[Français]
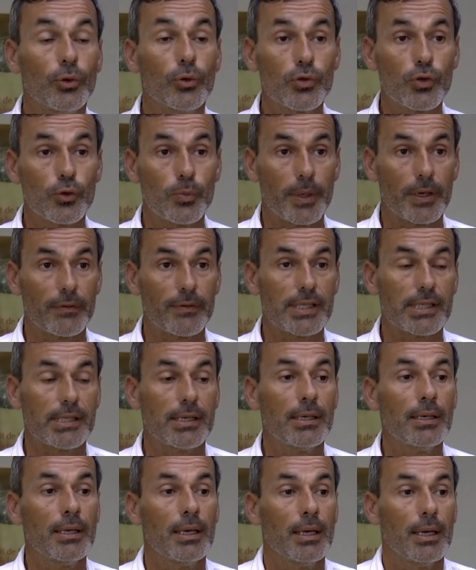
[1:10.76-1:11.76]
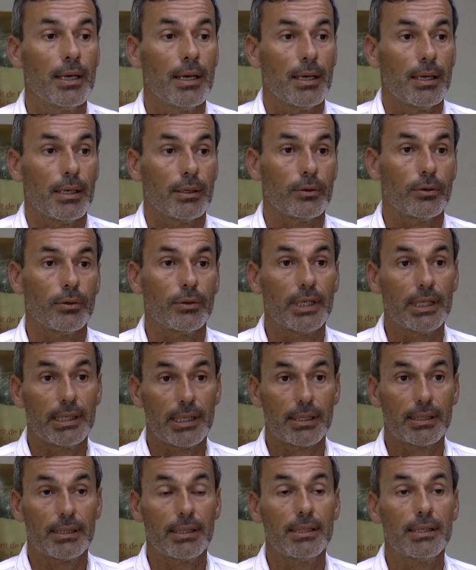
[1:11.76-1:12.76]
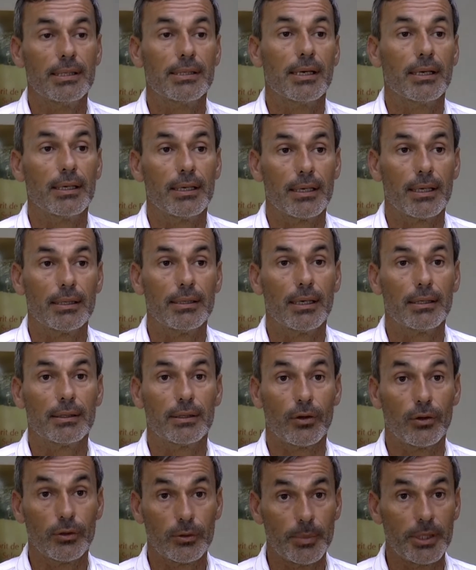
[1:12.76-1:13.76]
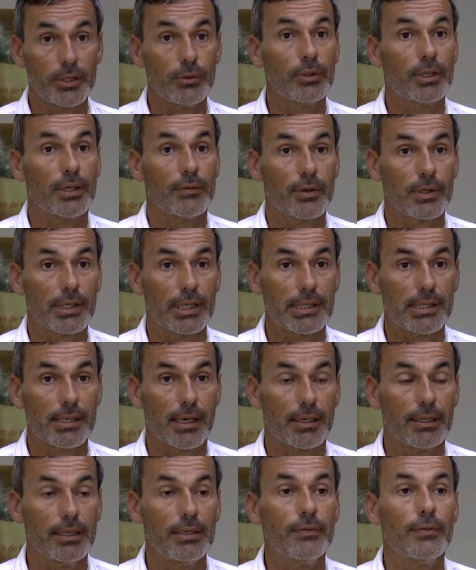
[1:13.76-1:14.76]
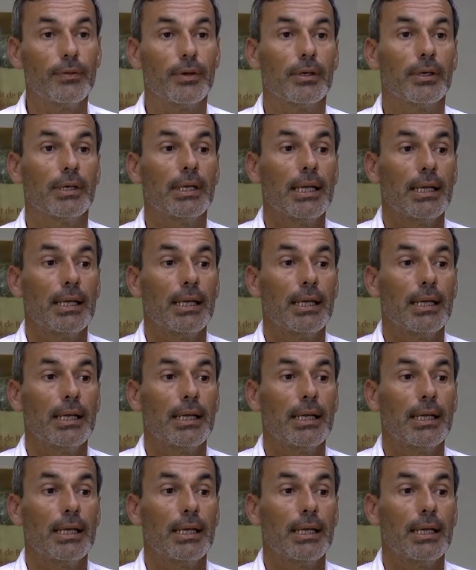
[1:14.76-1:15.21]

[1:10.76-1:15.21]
non supervisé, de détecter des arrêts cardiaques 30 minutes avant qu'ils arrivent.